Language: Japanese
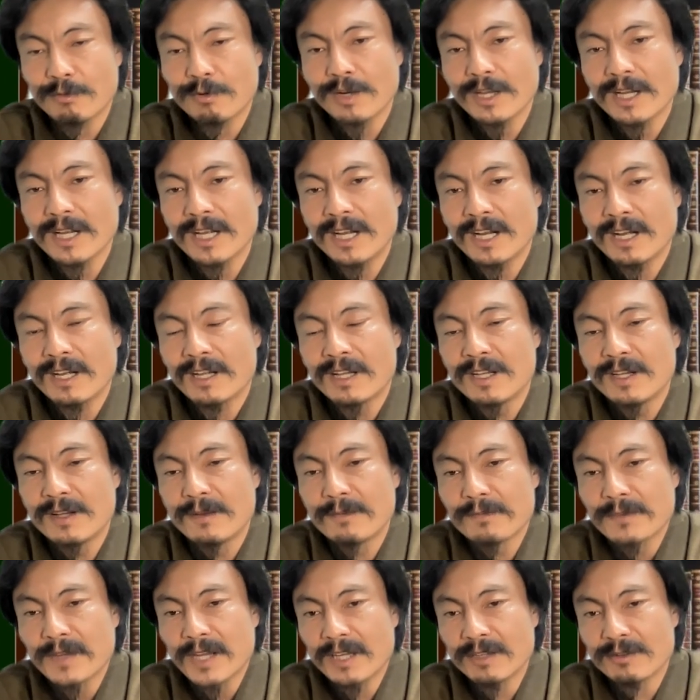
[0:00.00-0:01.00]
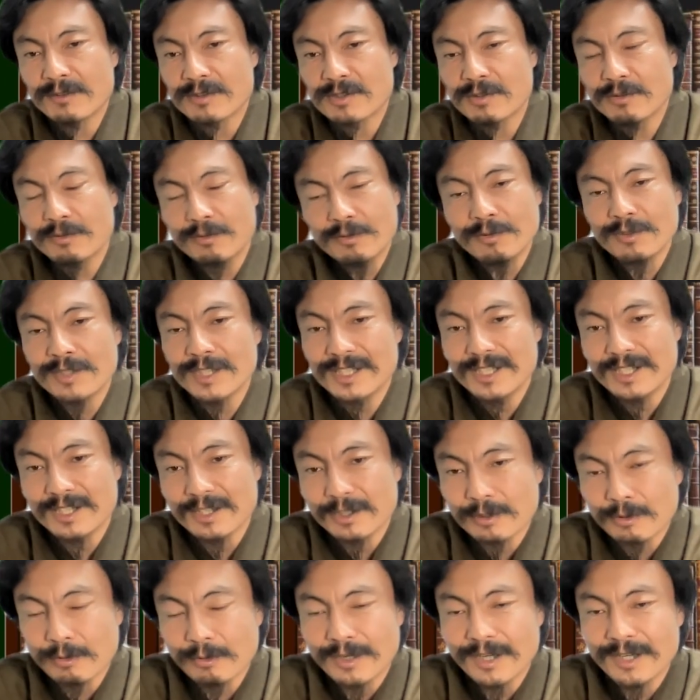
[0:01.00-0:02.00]
これがあのその時
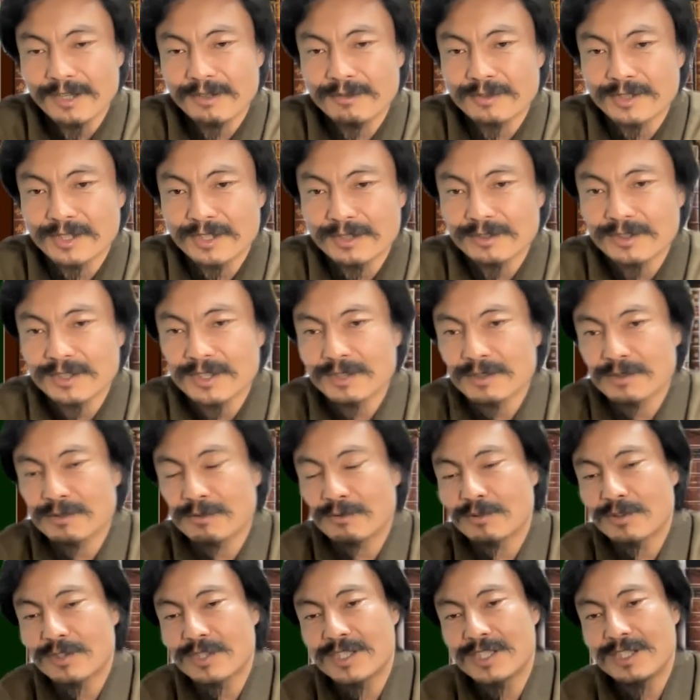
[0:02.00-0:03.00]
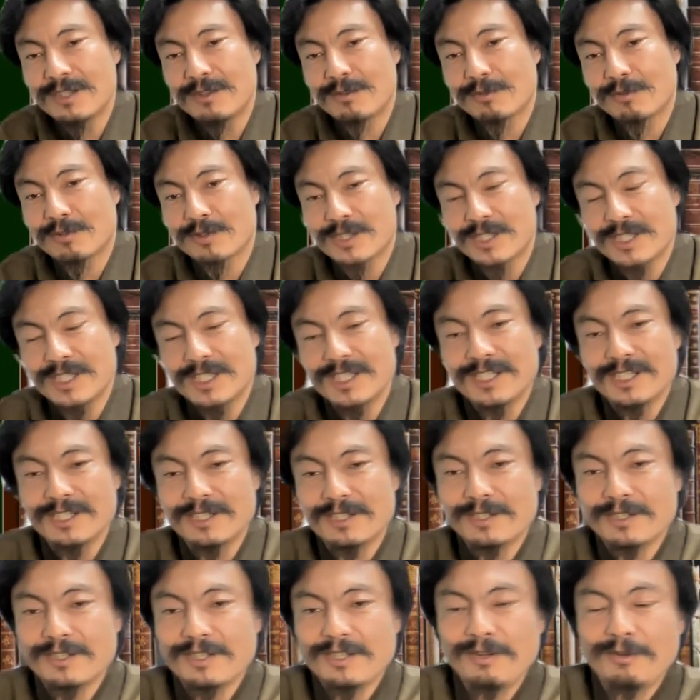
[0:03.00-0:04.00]
に取られるんじゃなくて、その次の
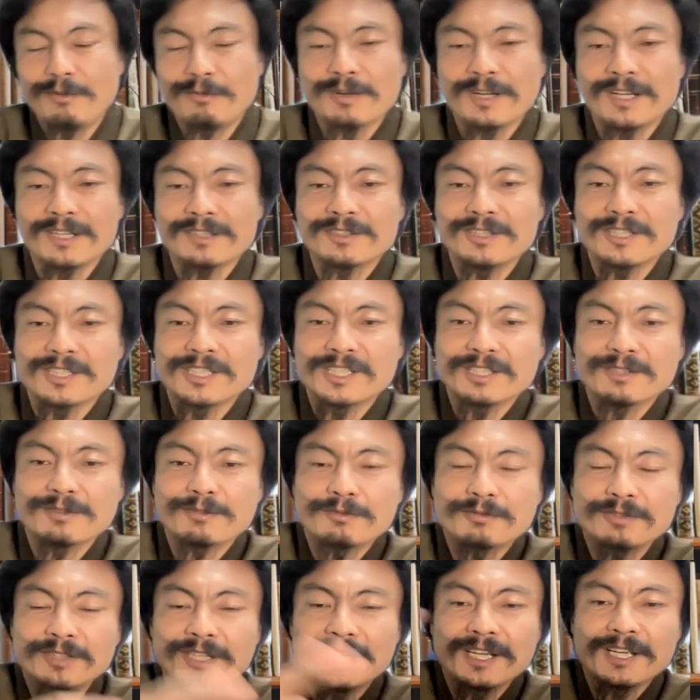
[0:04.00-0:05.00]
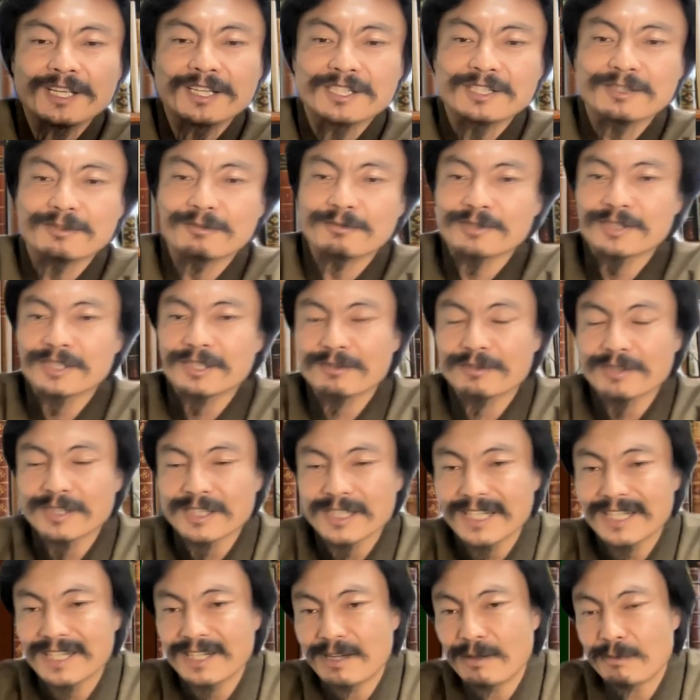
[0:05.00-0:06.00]
年の確定申告で申告してくだ
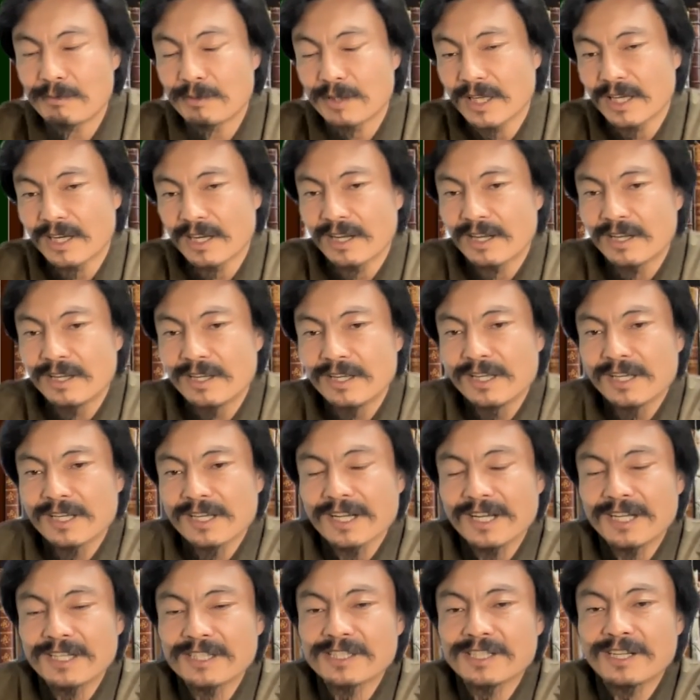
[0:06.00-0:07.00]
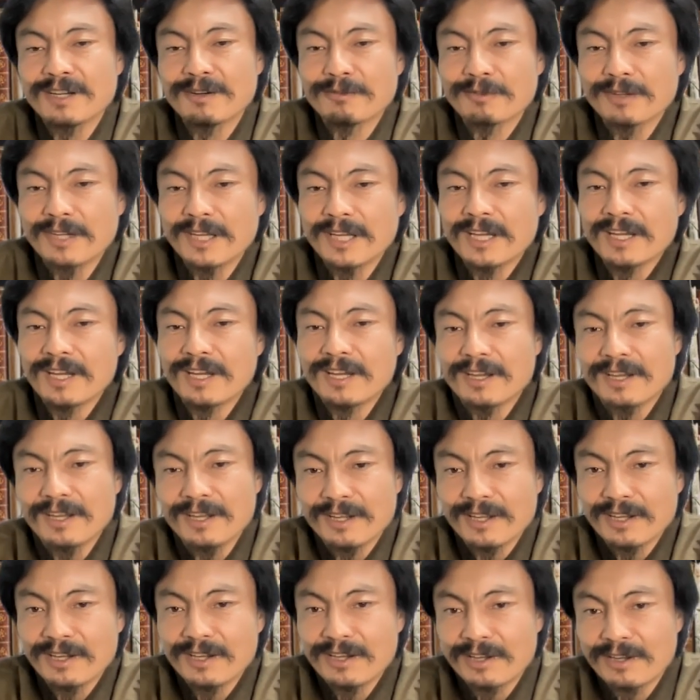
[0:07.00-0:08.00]
さいねみたいな感じなの
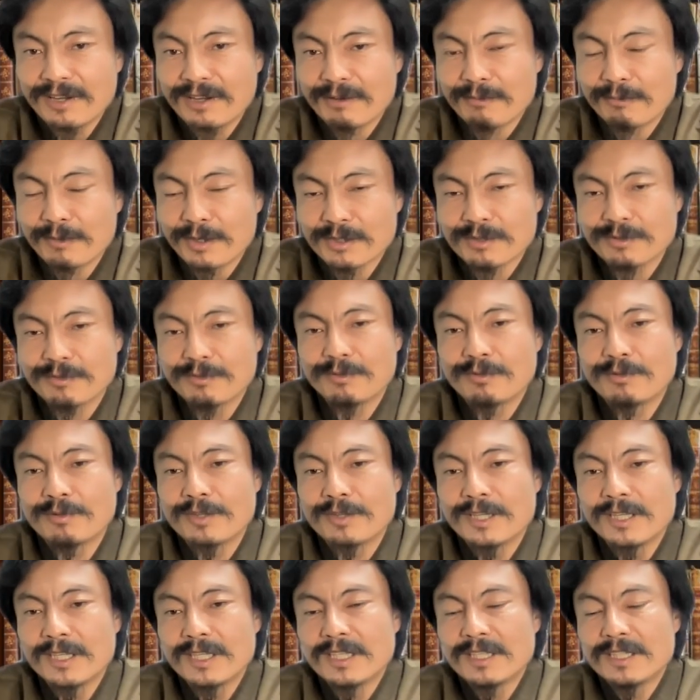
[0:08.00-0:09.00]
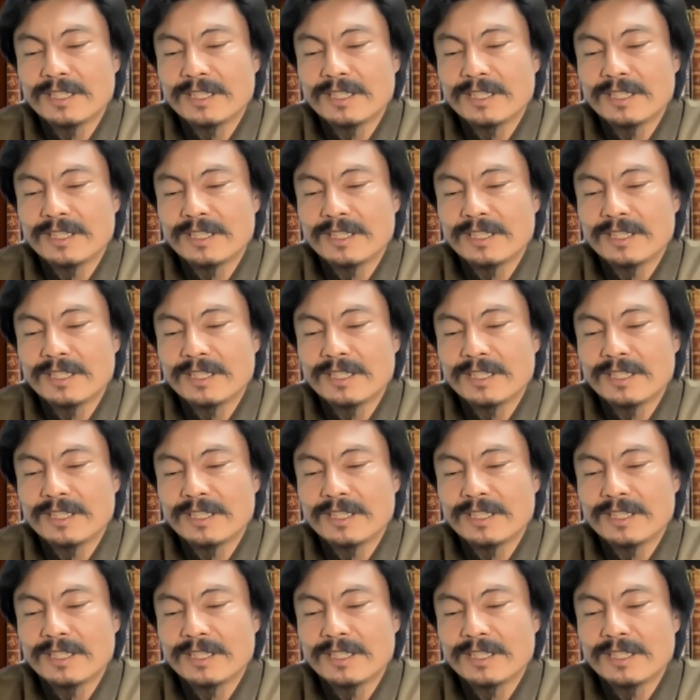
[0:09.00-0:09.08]
で、えー、まあ、その